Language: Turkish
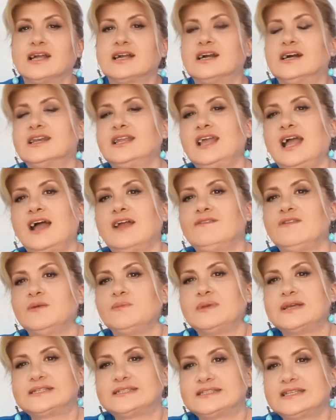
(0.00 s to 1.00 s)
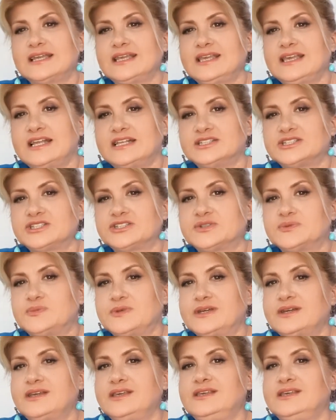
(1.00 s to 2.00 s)
Kariyer ve meslek
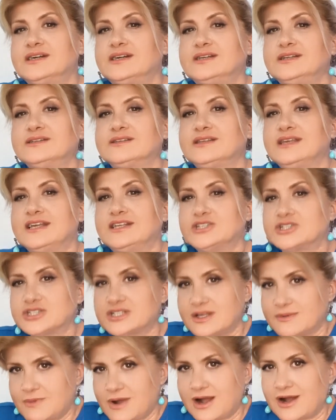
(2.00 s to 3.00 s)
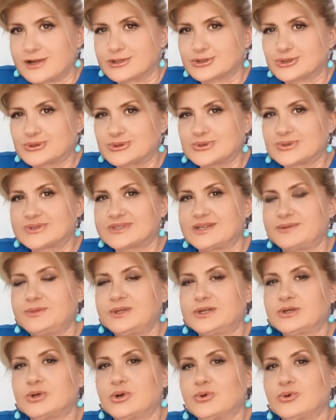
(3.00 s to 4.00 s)
gelişimi, yayın genişleme arzusu
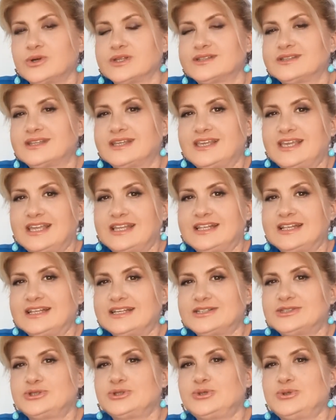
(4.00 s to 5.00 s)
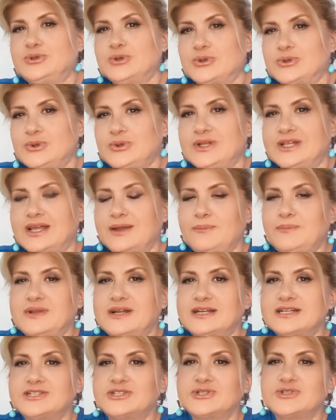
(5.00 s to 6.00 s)
tabii kovanın da yenilikçi yönüyle
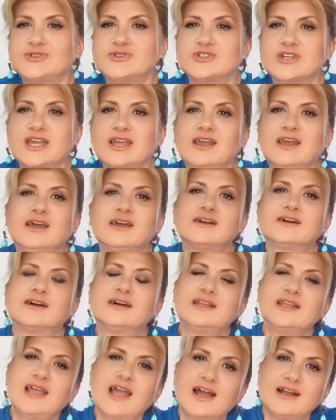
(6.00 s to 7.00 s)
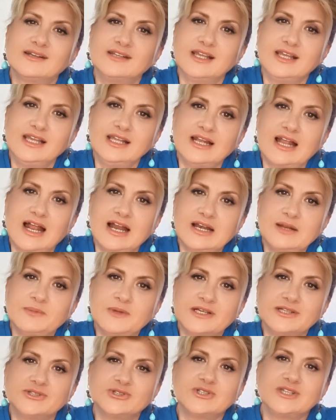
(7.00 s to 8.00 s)
birleşince kariyerde
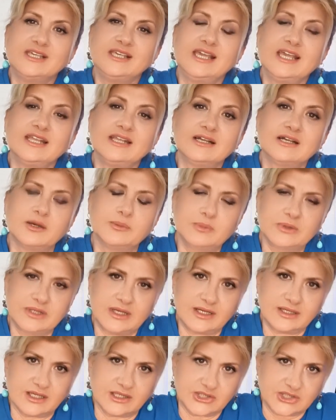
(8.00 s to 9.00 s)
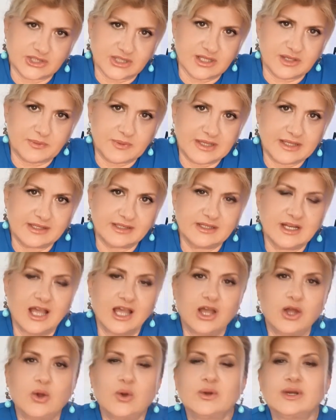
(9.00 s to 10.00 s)
ilerlemek için yeni kapılar açılabilir.
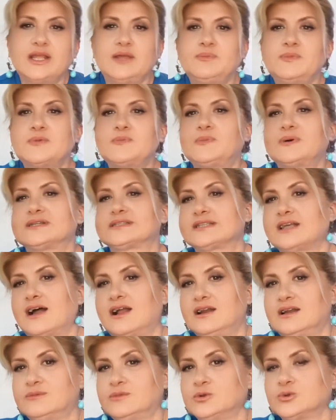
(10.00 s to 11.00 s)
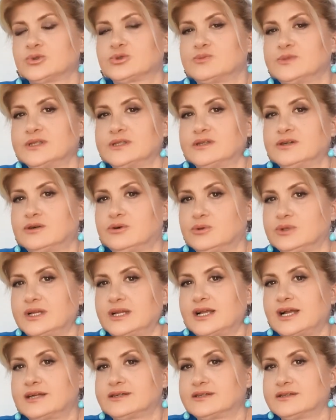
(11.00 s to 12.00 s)
Örneğin bir pazarlama uzmanı
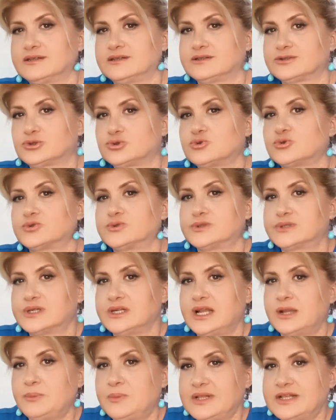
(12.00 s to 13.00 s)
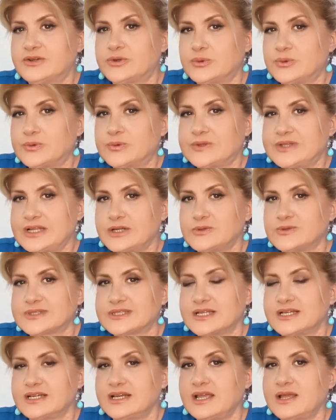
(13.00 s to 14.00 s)
olarak e, sürdürülebilir ürünler
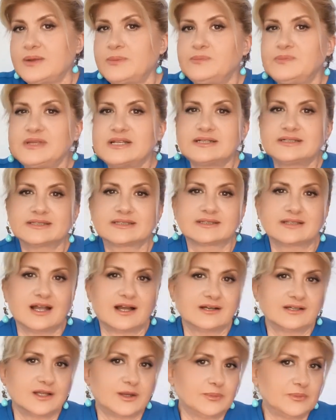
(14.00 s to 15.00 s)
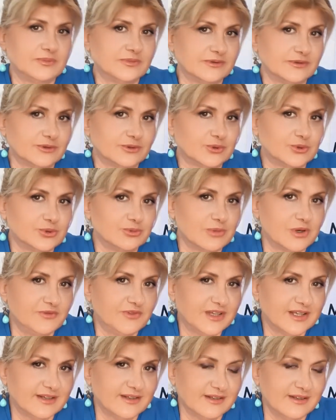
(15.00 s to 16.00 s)
üzerine bir startup kurma
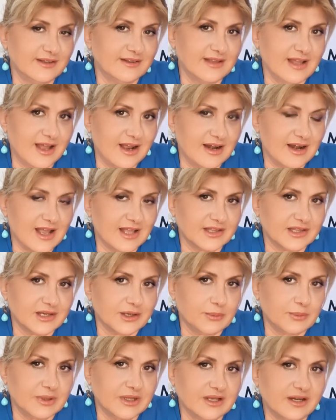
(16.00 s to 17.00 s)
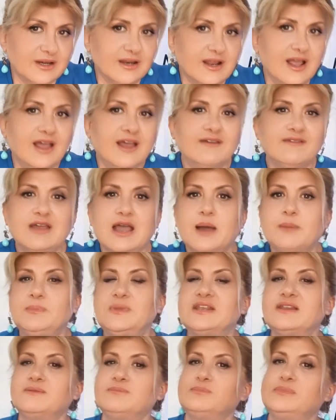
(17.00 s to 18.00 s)
fikrini değerlendirebilir veya
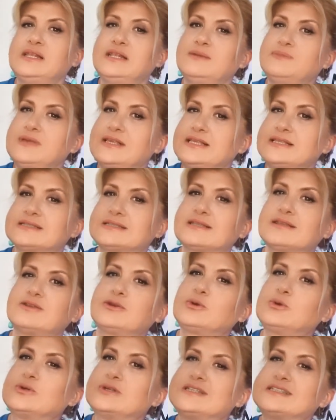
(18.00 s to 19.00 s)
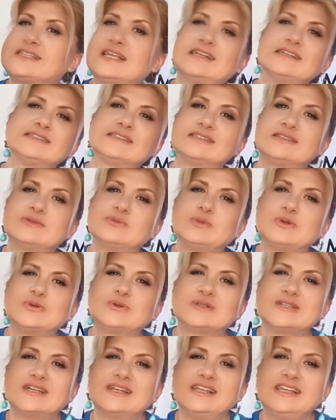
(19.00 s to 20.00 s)
bir bilim insanı küresel ısınma
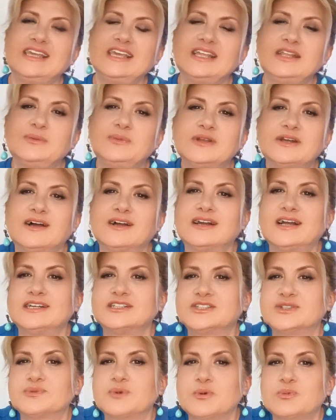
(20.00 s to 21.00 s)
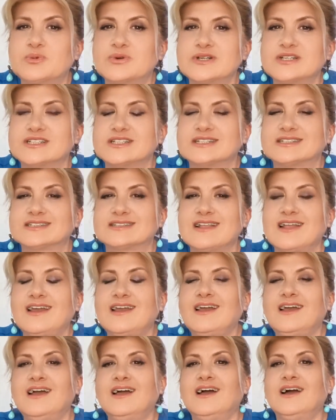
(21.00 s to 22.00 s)
üzerine yeni bir araştırma
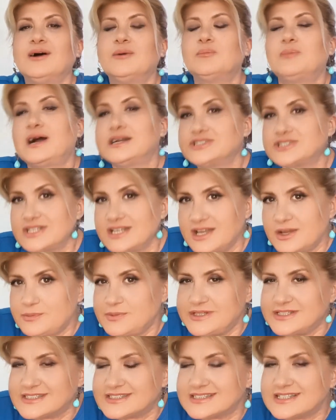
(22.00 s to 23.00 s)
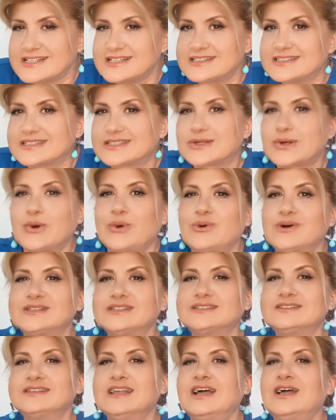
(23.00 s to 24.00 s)
projesine başlayabilirsiniz.
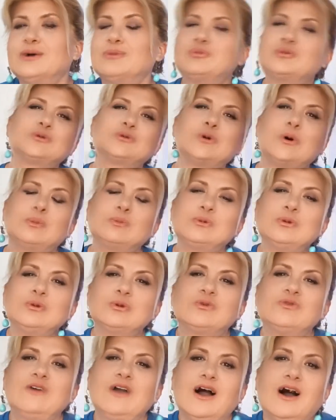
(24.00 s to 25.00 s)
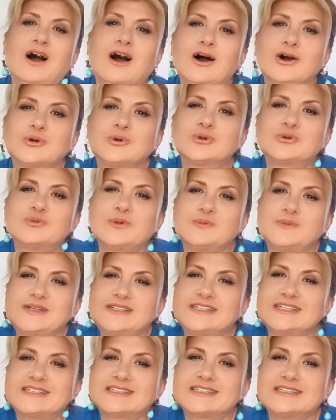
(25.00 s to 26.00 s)
Kova'nın topluluk ve ağ kurma
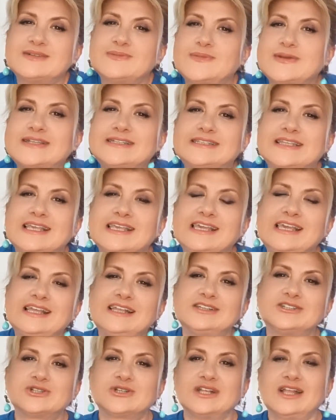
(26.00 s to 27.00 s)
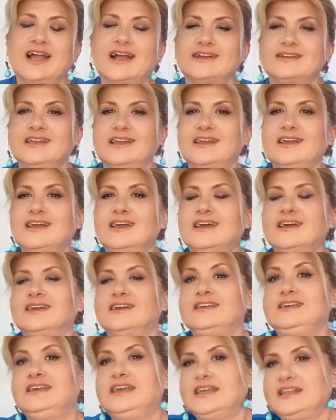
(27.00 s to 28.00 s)
becerisini mesleki ilişkilerde
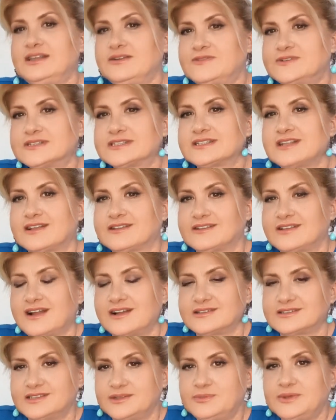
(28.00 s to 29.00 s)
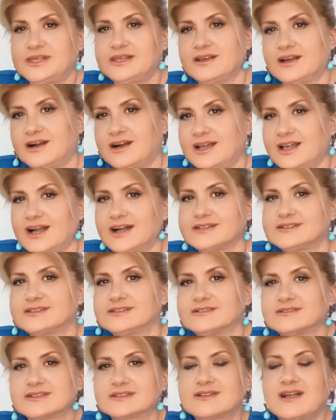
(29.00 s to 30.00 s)
yeni fırsatlar tabii ki
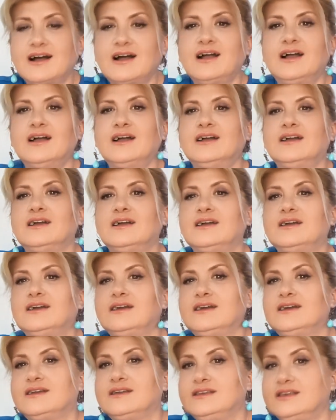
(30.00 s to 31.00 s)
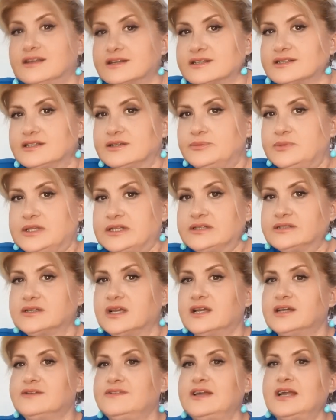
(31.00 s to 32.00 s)
hayatınızda e, yaratabilir
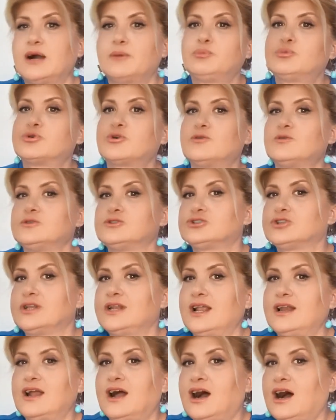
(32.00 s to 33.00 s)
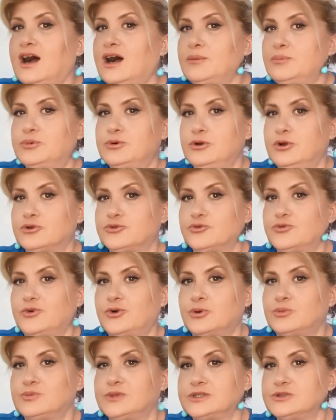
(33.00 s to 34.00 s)
veya profesyonel ağ
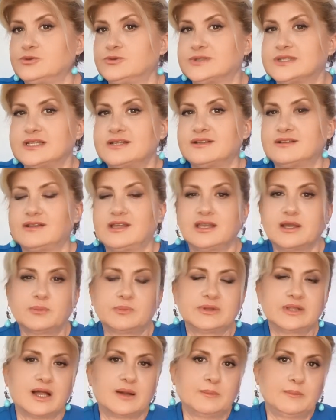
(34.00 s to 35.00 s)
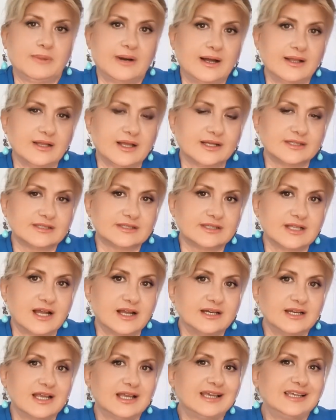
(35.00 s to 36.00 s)
platformları üzerinde yapılan
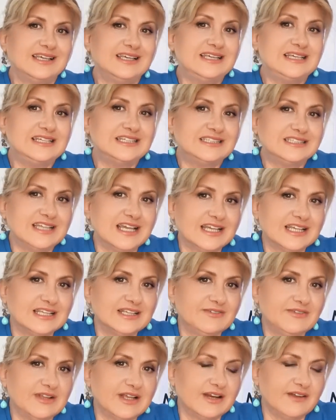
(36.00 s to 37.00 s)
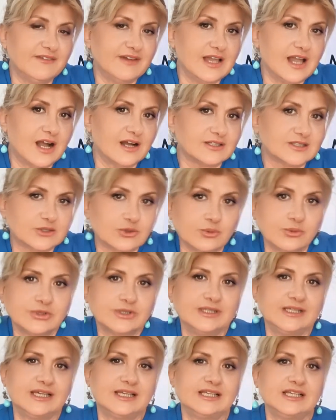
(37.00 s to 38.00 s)
bağlantılar iş teklifleri veya
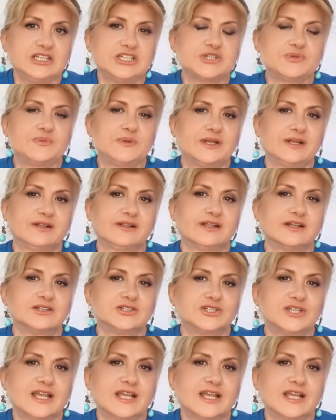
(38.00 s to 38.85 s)
somut yeni iş birlikleri